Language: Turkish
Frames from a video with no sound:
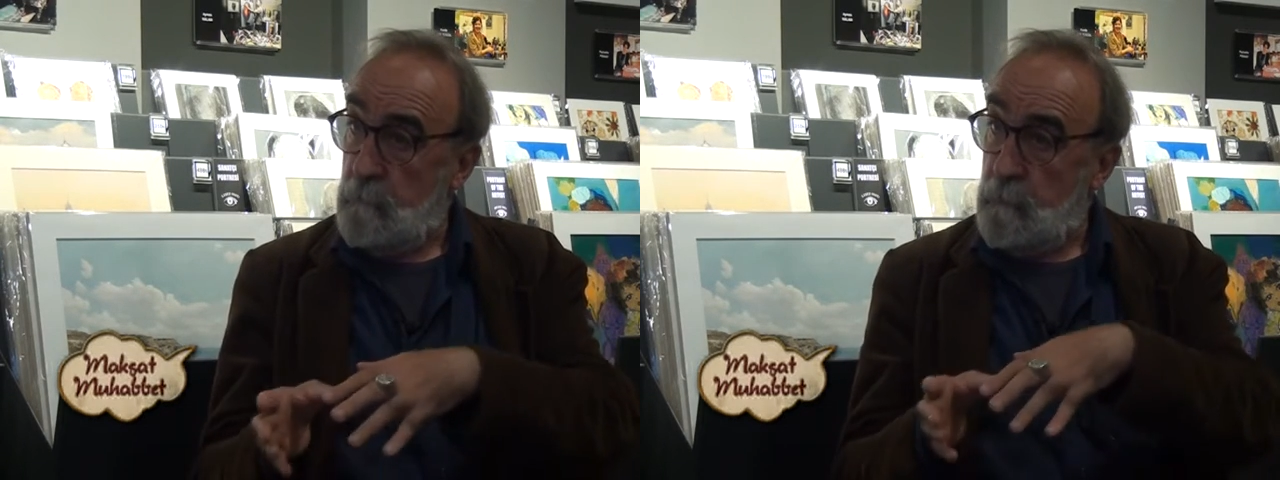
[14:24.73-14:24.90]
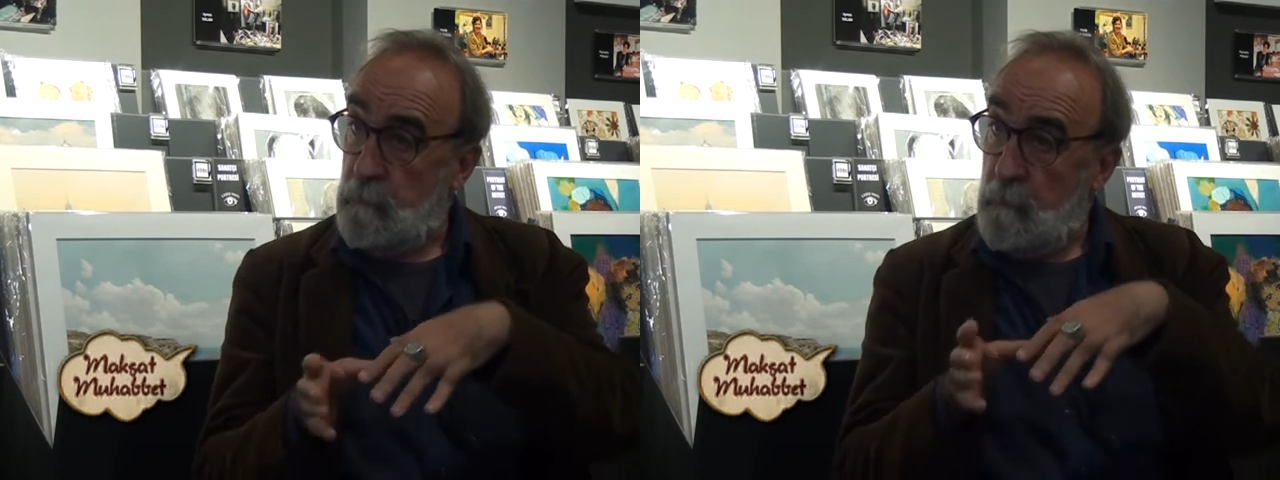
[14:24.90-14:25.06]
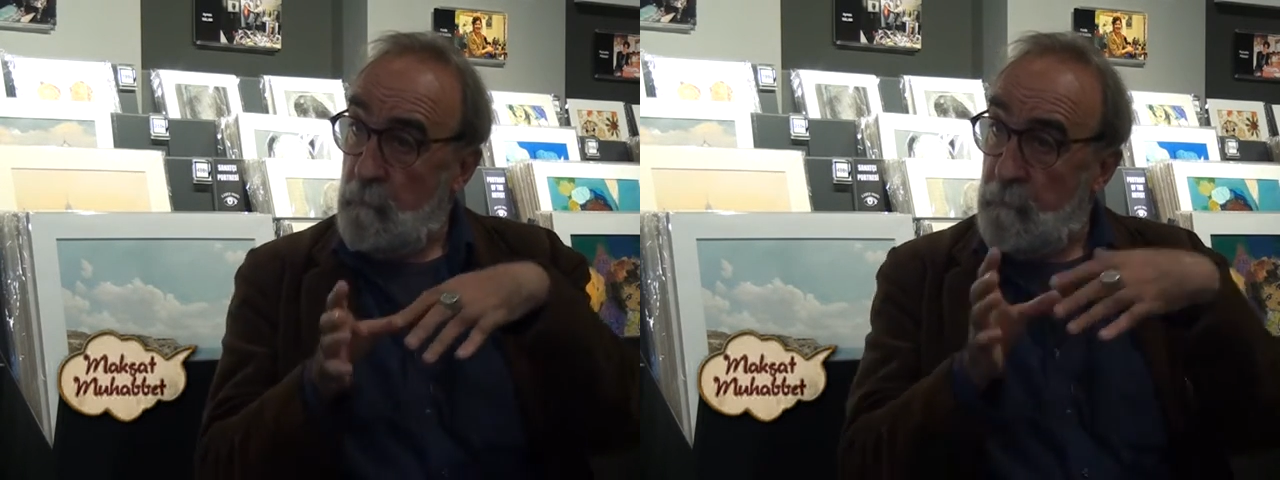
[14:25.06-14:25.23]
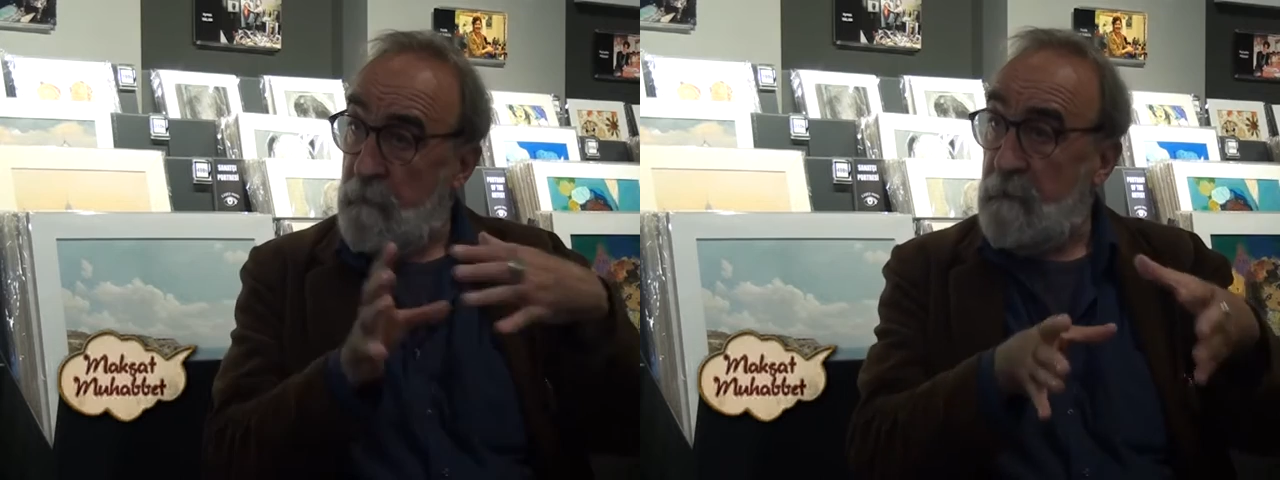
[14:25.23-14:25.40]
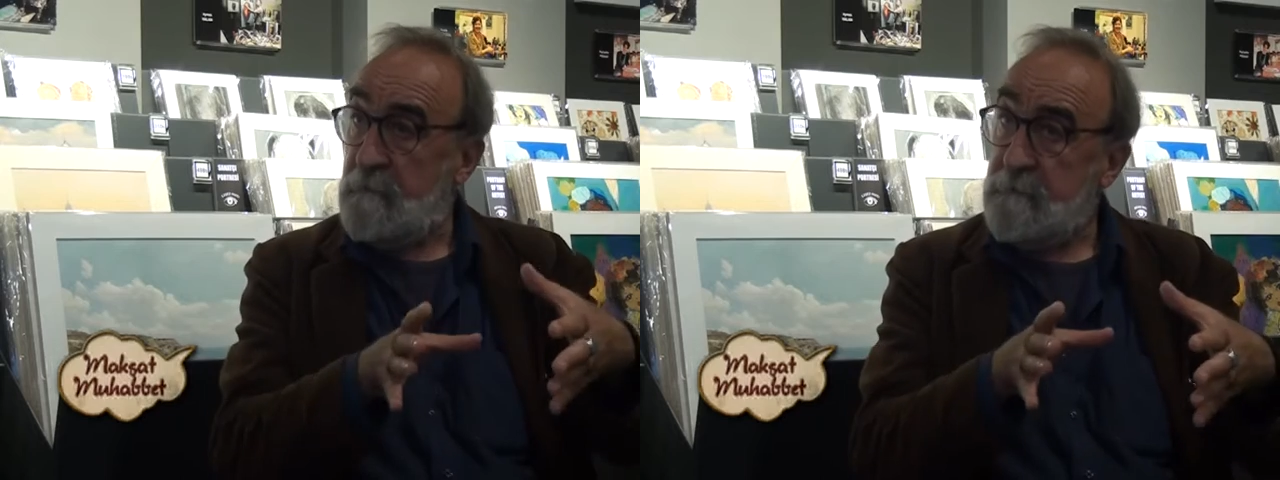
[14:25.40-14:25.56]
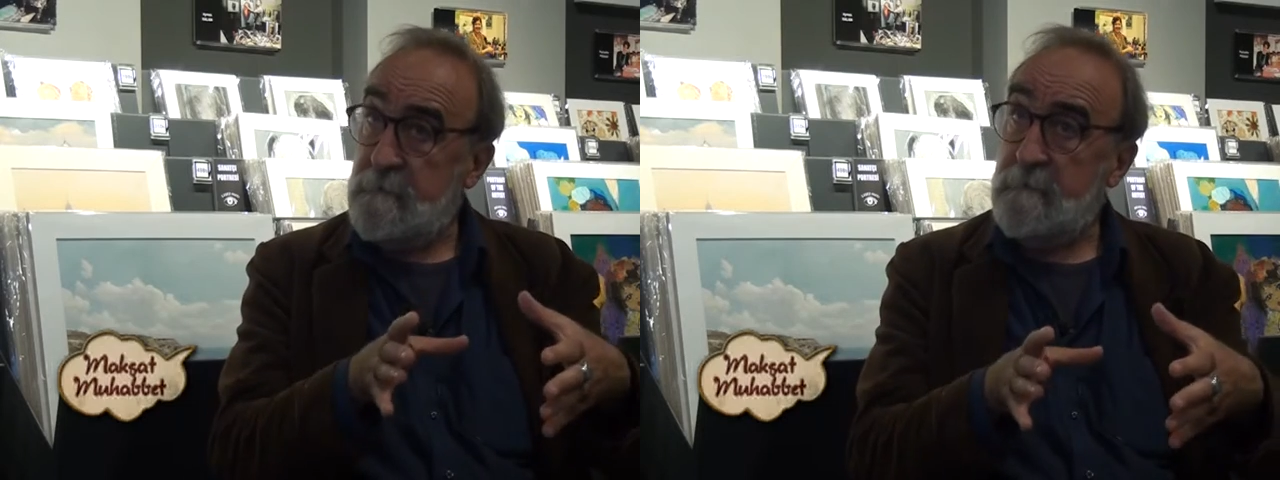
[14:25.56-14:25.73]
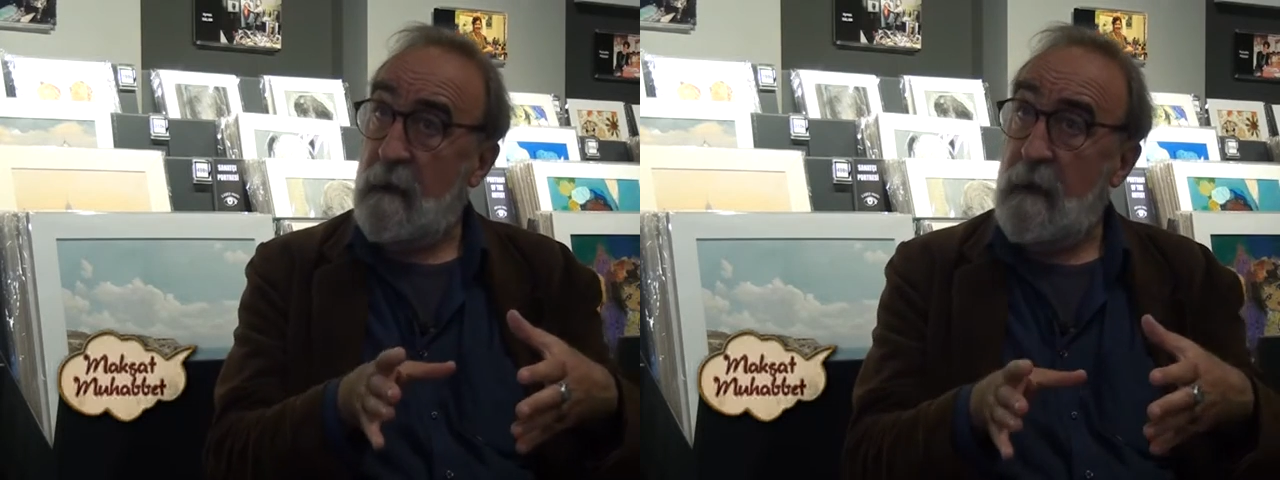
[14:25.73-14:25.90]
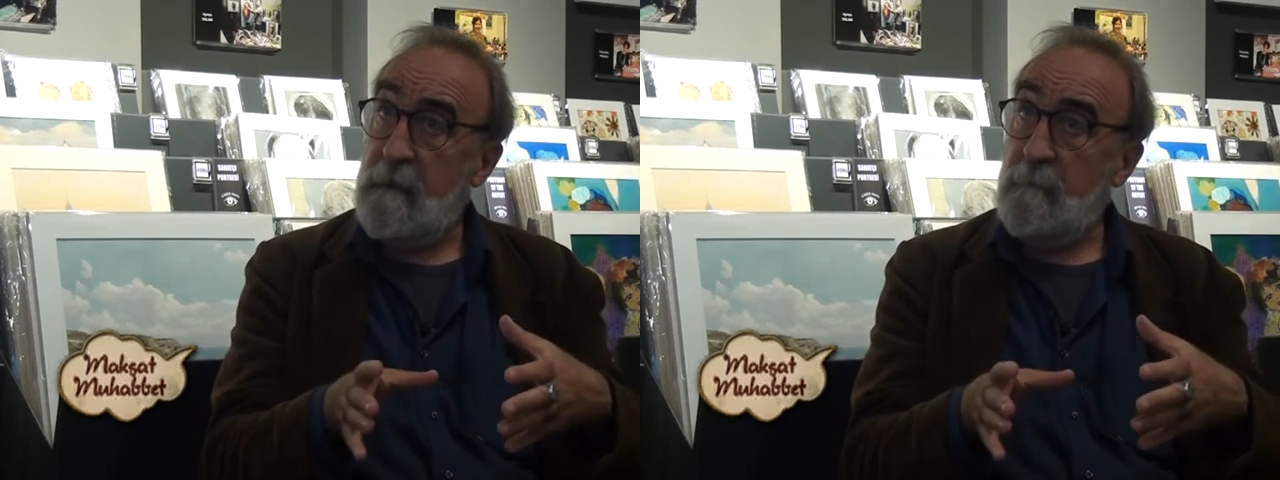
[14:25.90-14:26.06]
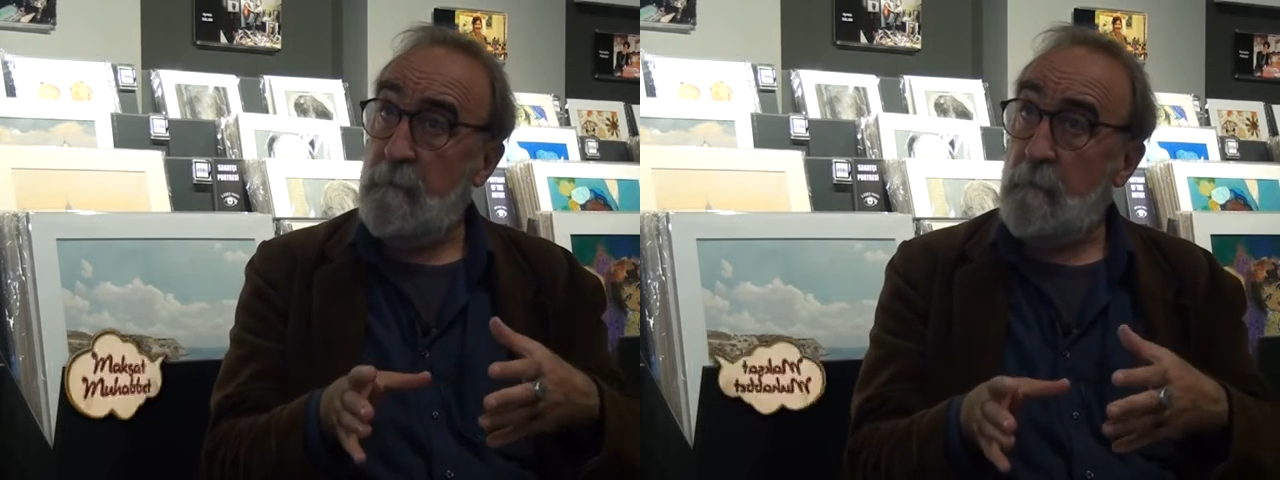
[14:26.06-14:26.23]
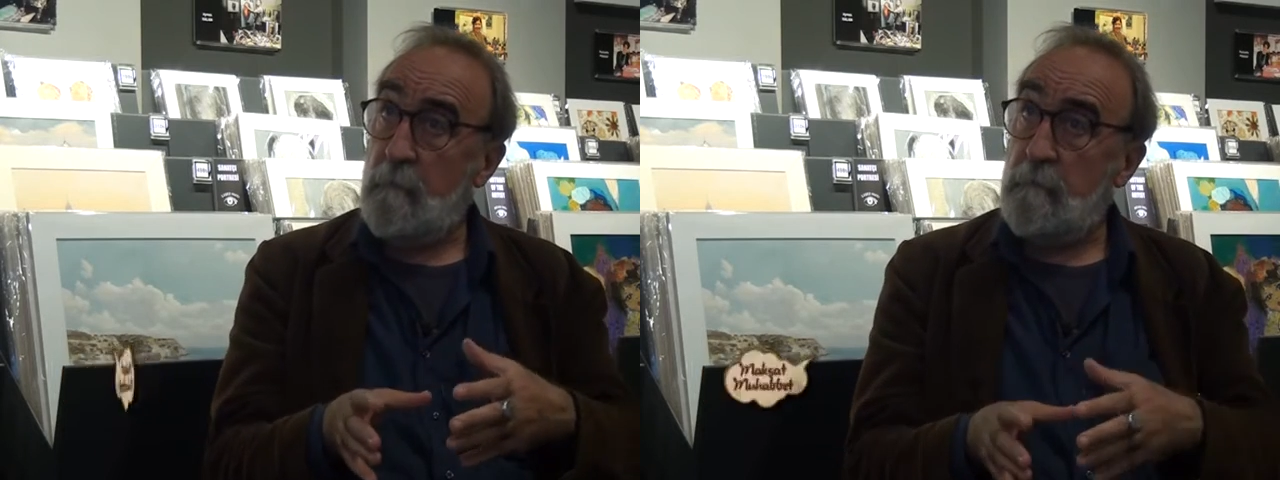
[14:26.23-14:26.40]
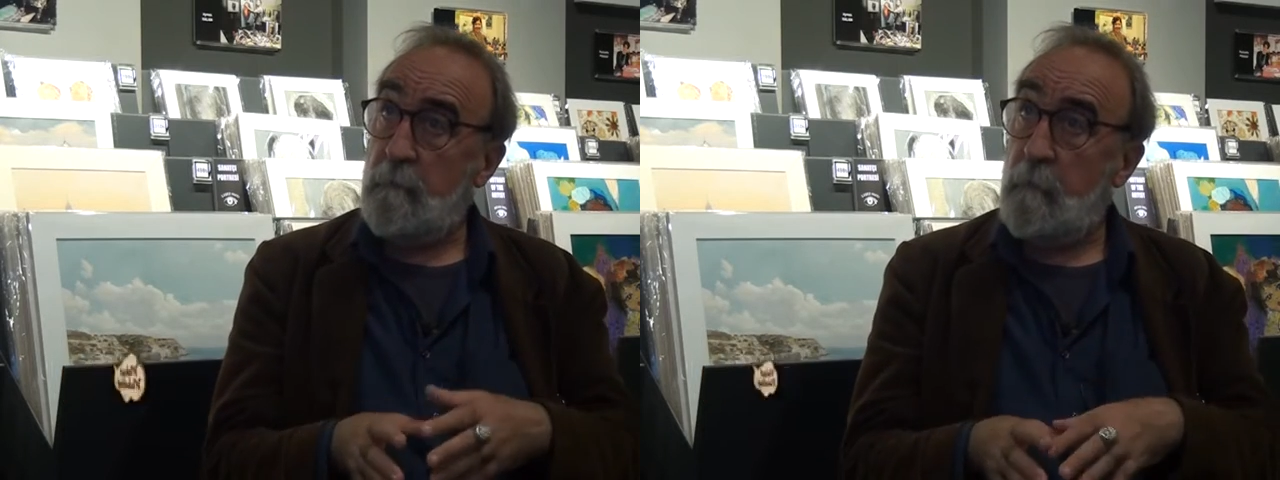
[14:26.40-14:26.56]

bütün Fransa'yı daha iyi biliyorduk.